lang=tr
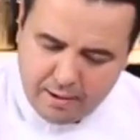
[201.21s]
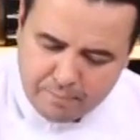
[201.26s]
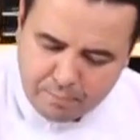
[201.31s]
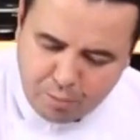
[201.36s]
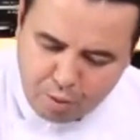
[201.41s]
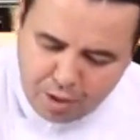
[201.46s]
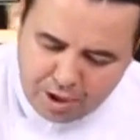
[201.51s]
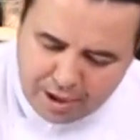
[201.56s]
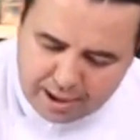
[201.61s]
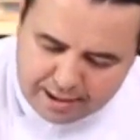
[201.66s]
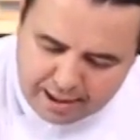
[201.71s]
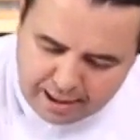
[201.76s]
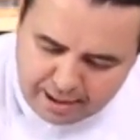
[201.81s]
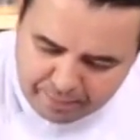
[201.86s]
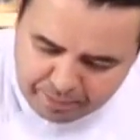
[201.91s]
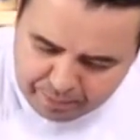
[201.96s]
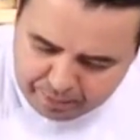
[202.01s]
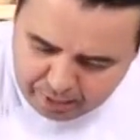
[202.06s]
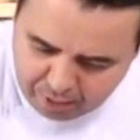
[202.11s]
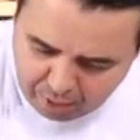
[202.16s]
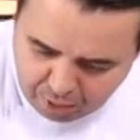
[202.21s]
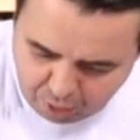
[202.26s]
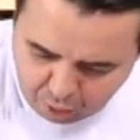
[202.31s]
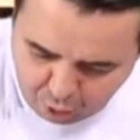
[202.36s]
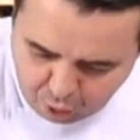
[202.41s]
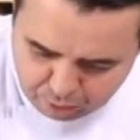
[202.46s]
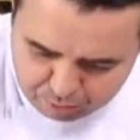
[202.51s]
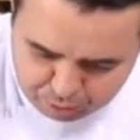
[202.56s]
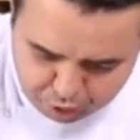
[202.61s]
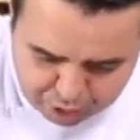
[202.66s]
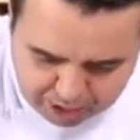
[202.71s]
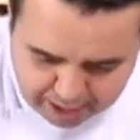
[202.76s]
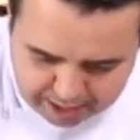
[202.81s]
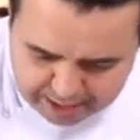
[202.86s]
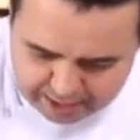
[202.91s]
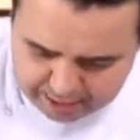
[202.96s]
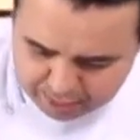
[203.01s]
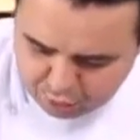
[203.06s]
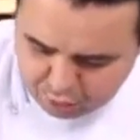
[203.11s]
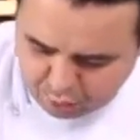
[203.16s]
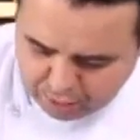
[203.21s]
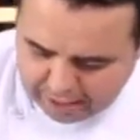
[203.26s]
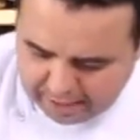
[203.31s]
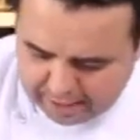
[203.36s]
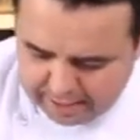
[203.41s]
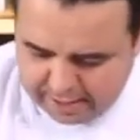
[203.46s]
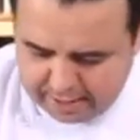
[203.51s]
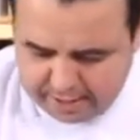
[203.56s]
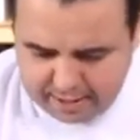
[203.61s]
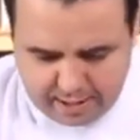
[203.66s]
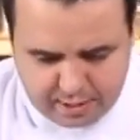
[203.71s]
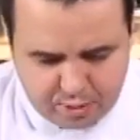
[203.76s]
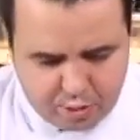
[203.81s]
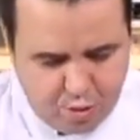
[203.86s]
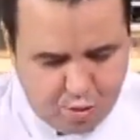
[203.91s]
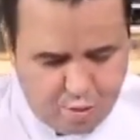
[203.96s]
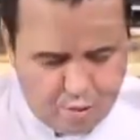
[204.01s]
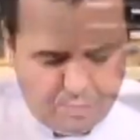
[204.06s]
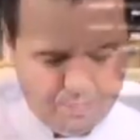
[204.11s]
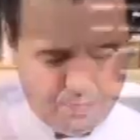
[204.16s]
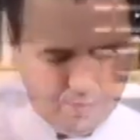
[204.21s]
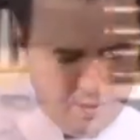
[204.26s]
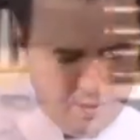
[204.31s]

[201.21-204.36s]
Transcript: Buraya da olmuş hallerini, son hallerini atıyorum.